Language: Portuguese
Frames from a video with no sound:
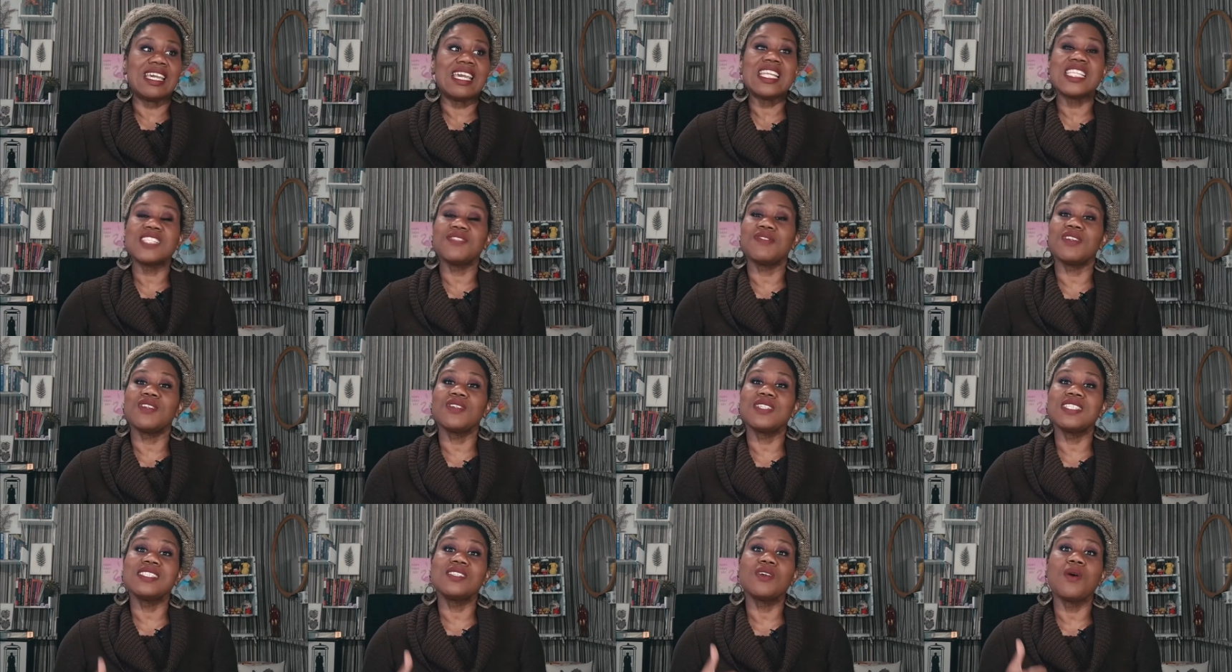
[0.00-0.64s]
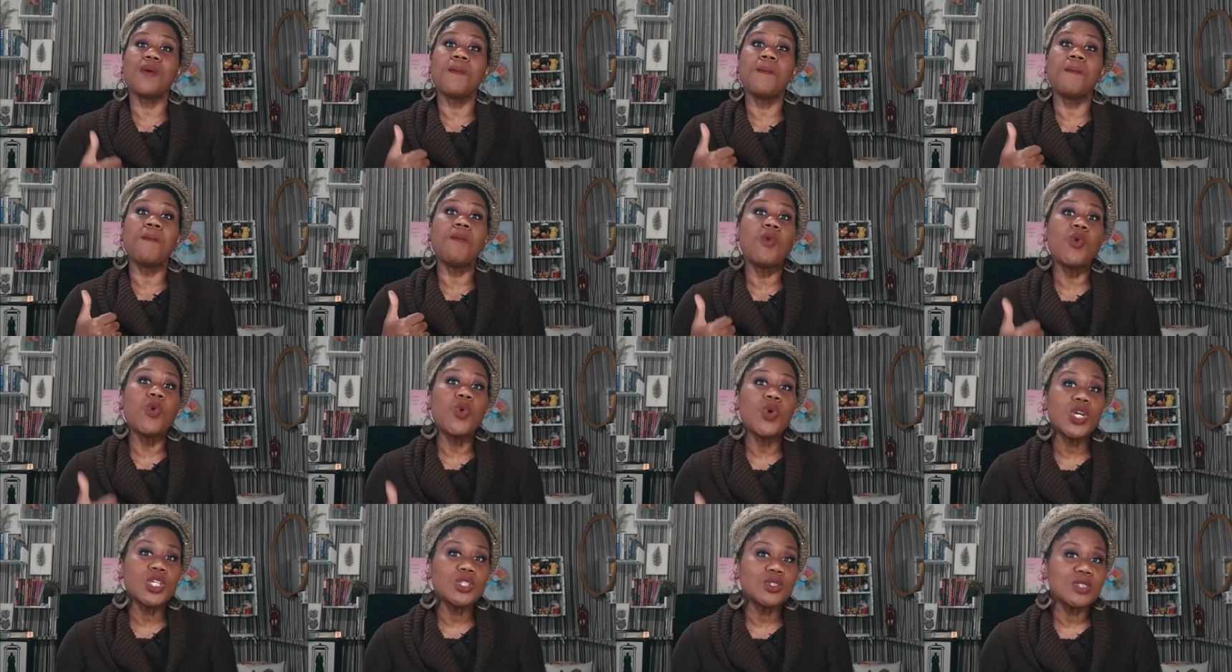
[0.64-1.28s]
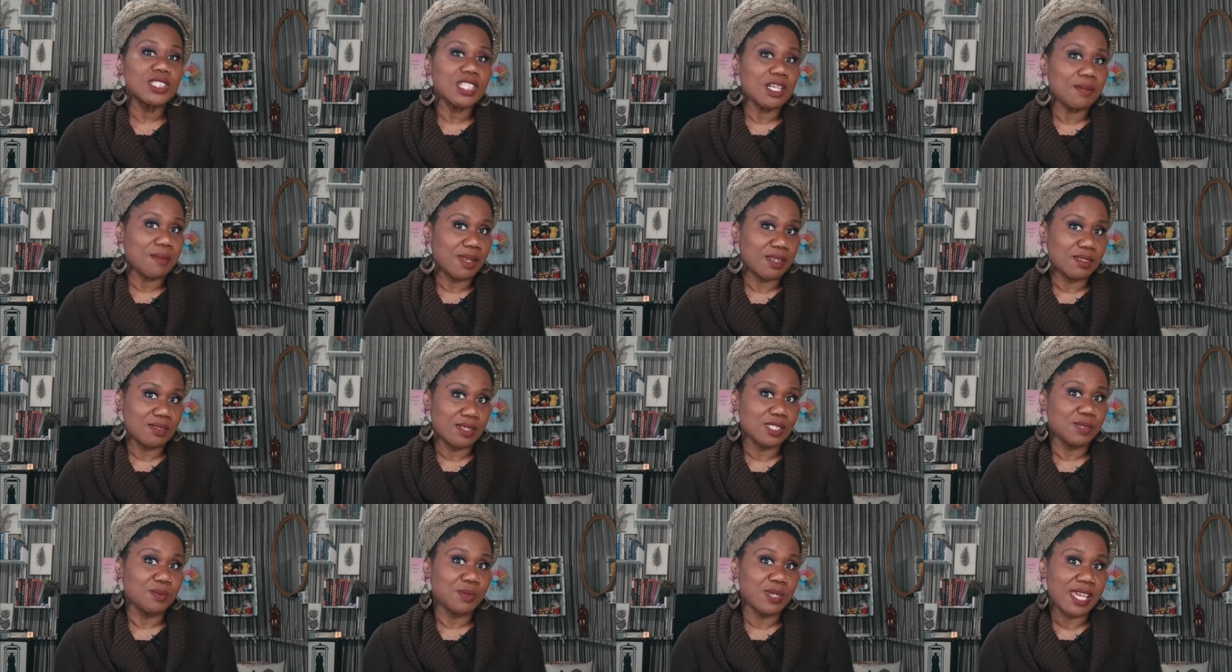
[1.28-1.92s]
Eles valorizam muito o
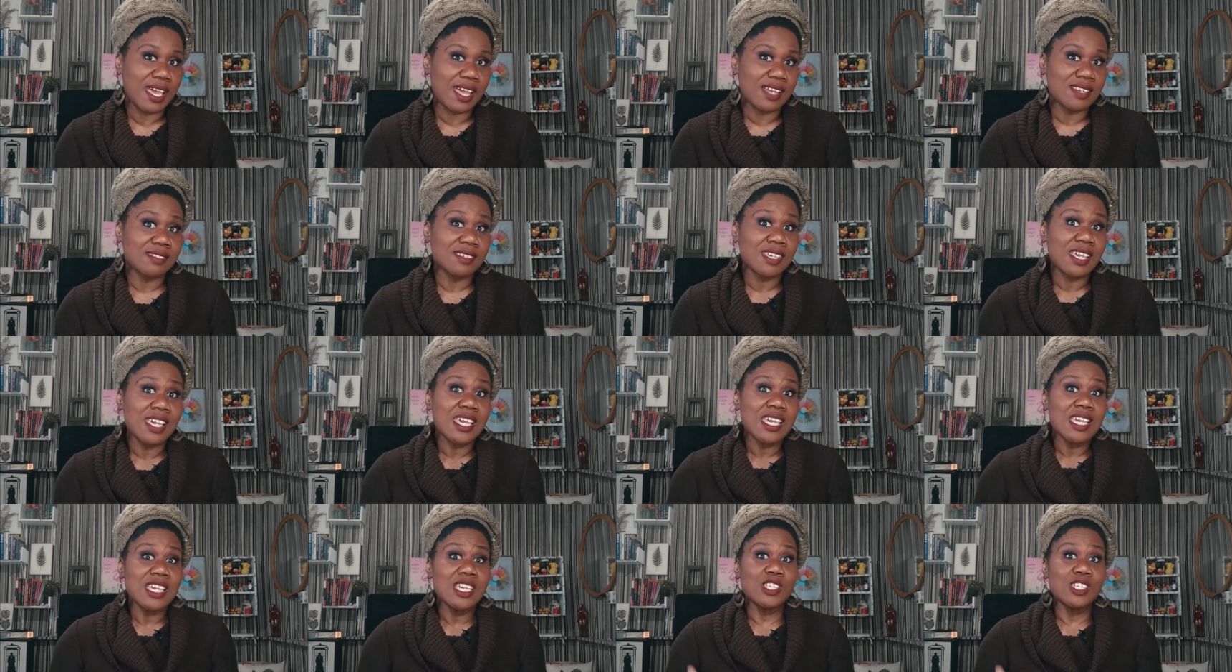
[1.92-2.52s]
trabalho das mulheres.